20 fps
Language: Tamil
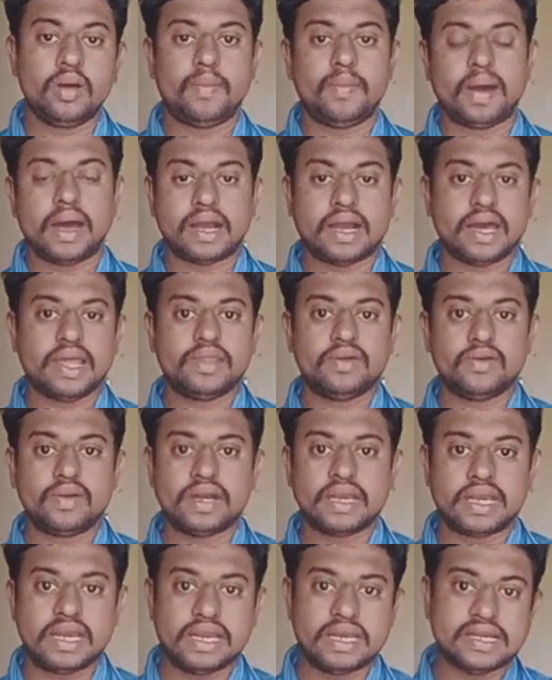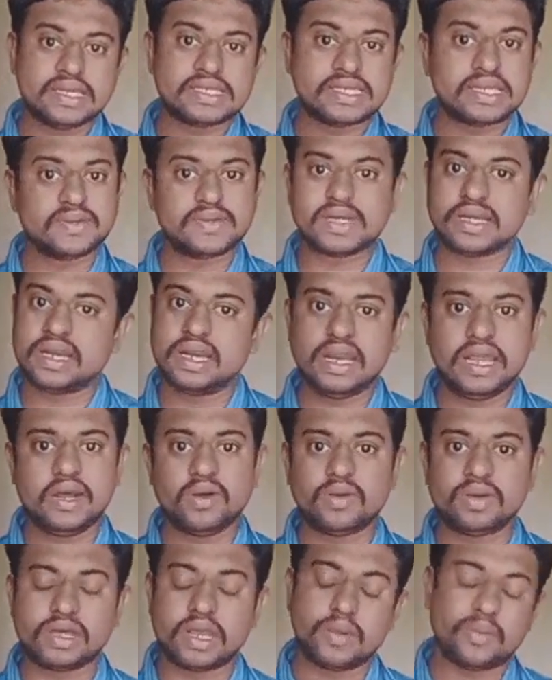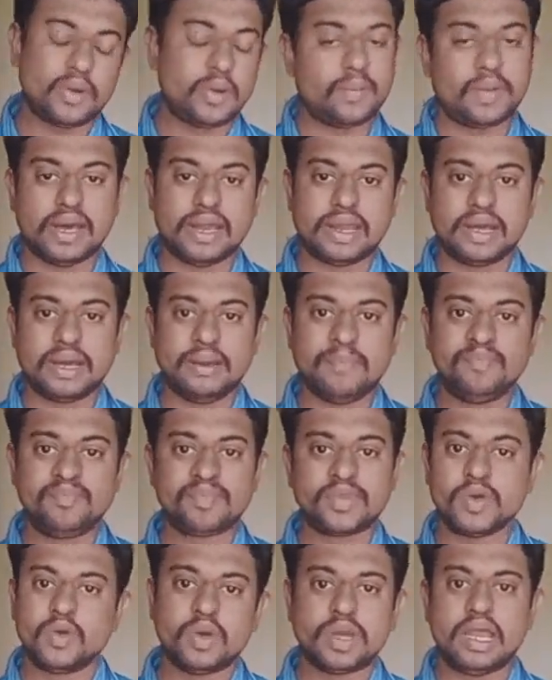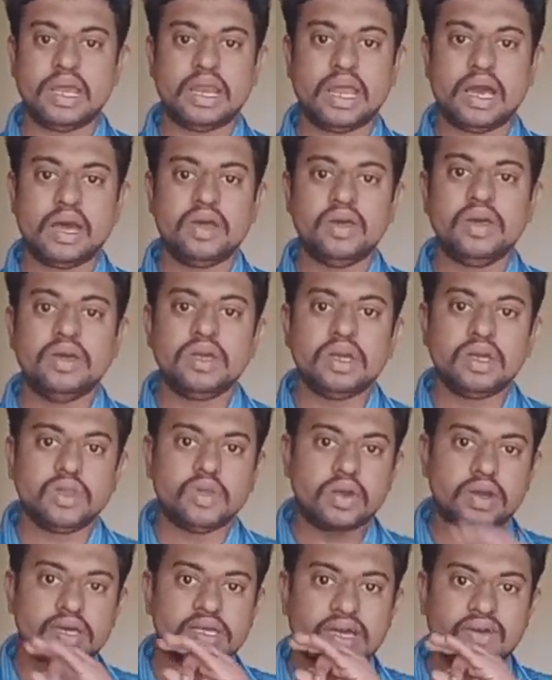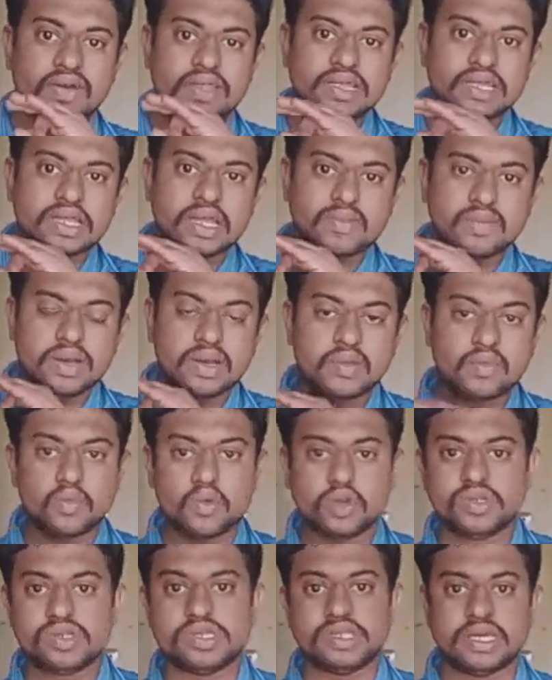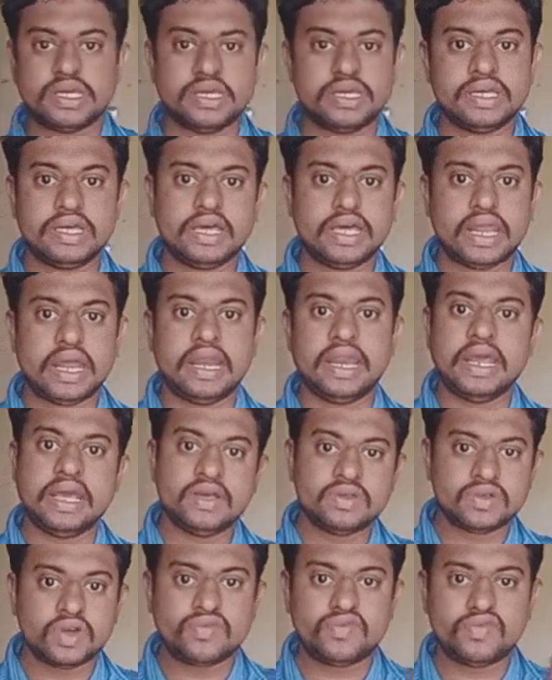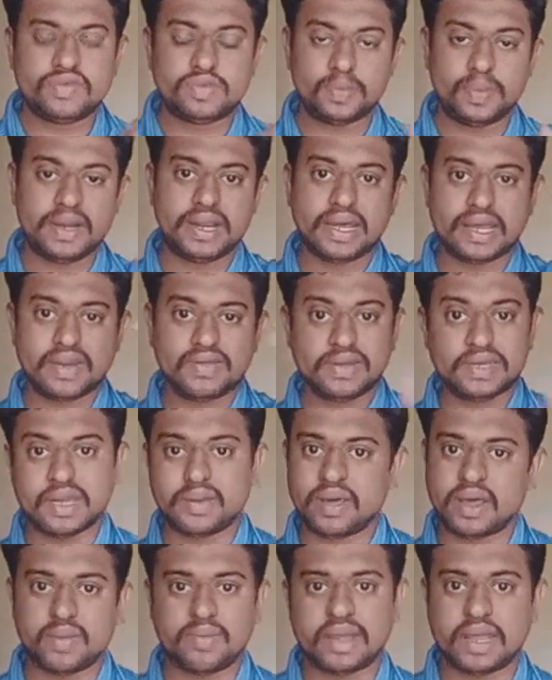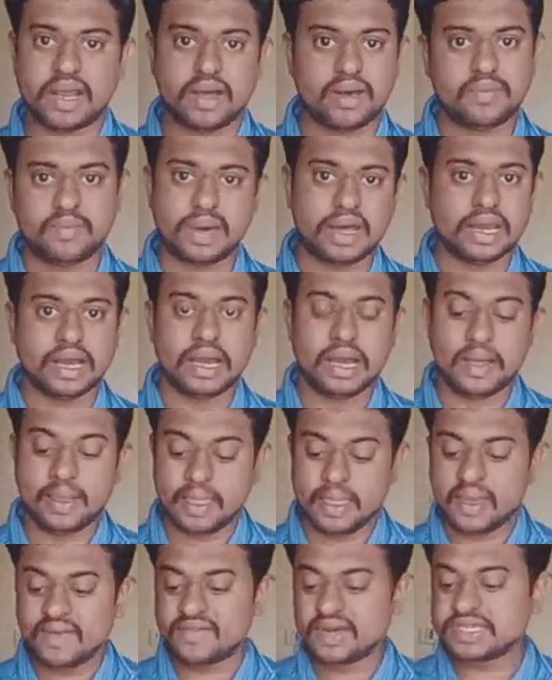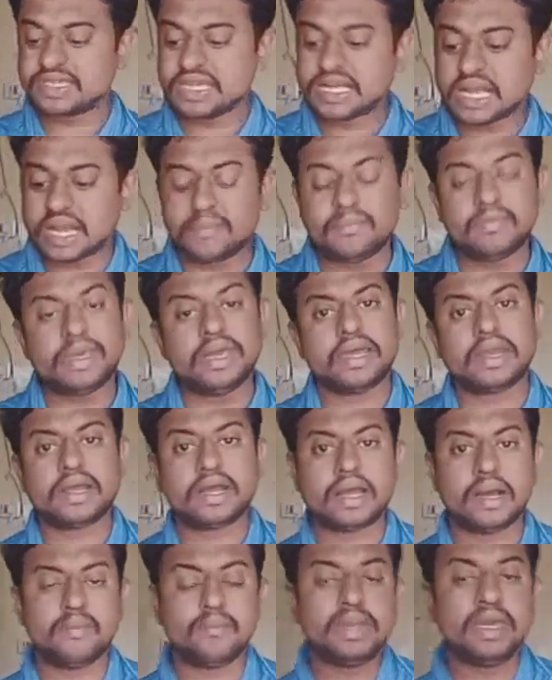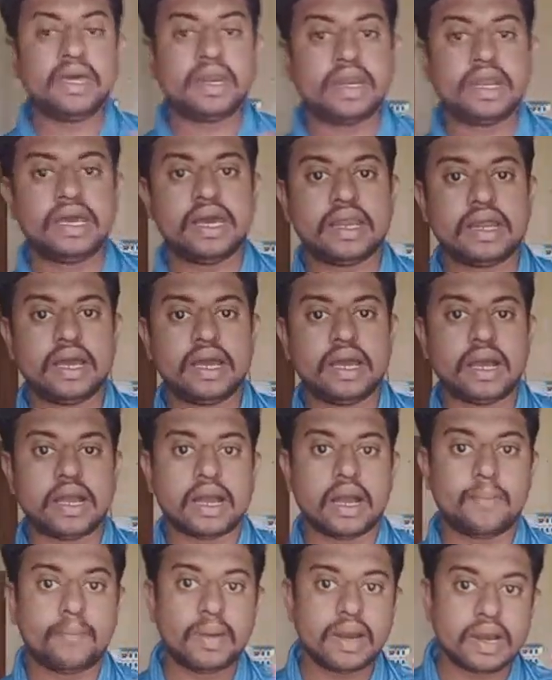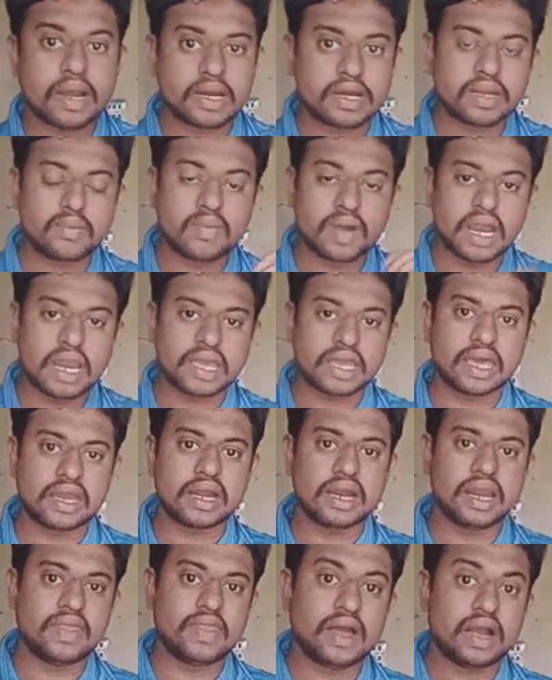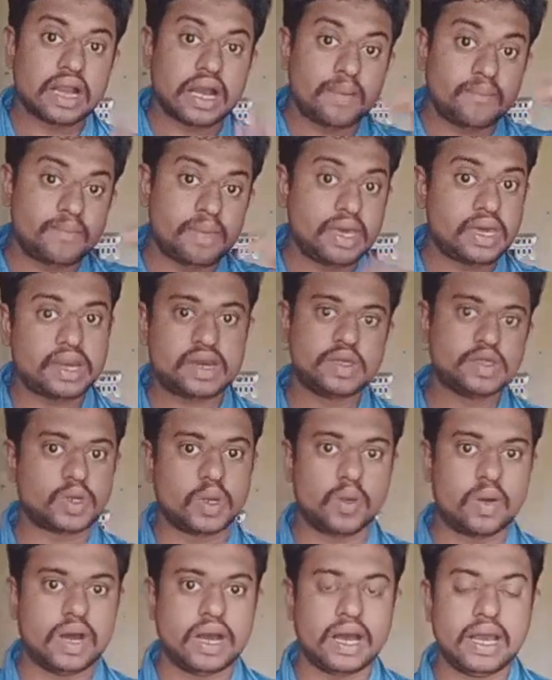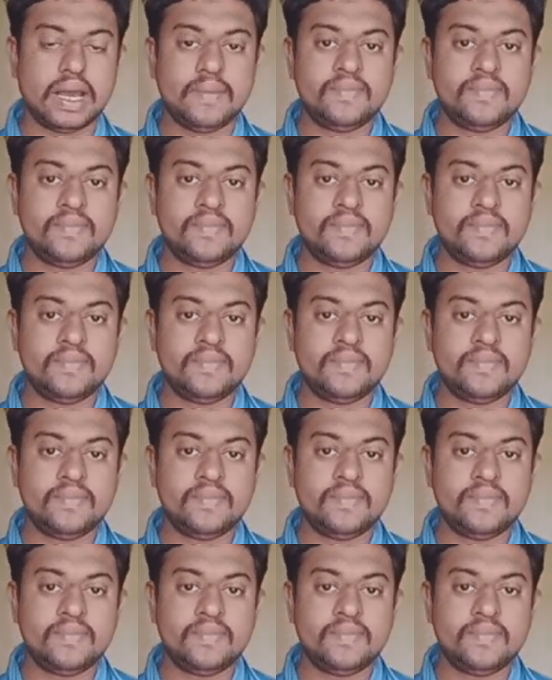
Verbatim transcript: பார்க்காதவங்க கீழே டிஸ்கிரிப்ஷனில் லிங்க் கொடுக்குறேன் போய் பாருங்கள் ஓகேங்களா இதோட செவன்த் தமிழ் முடிஞ்சுது ரைட் ஸோ ஸ்பீடாக ரிவிஷன் ஆரம்பிக்கலாம் பாருங்கள் ஃபஸ்ட்டு கம்மியர் கம்மியர்னா யாருங்க கப்பல் கட்டும் கலைஞர்களை தான் கம்மியர்னு சொல்லுவாங்க